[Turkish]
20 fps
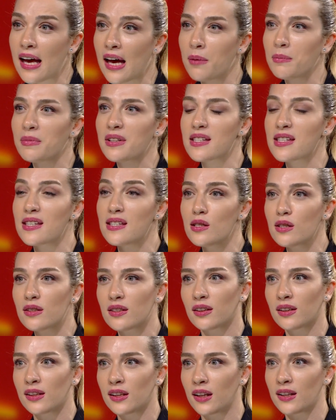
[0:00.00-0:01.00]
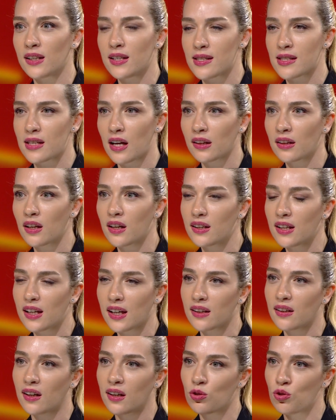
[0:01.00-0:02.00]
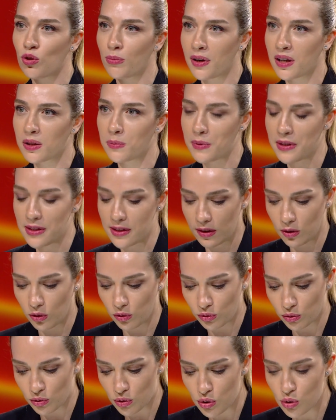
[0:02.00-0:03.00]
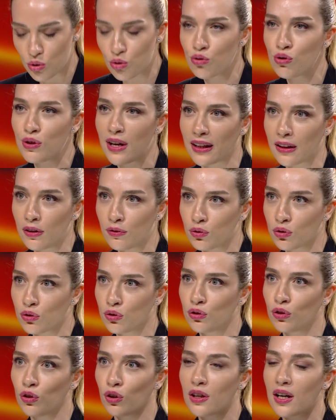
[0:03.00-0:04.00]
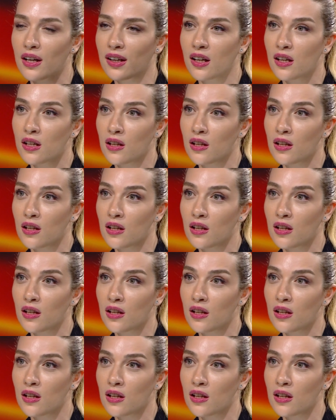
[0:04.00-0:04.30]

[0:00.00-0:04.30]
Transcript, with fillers: hem de sizi tanıyan insanlar ne kadar cömert bir insan olduğunuzu sürekli vurguluyorlar.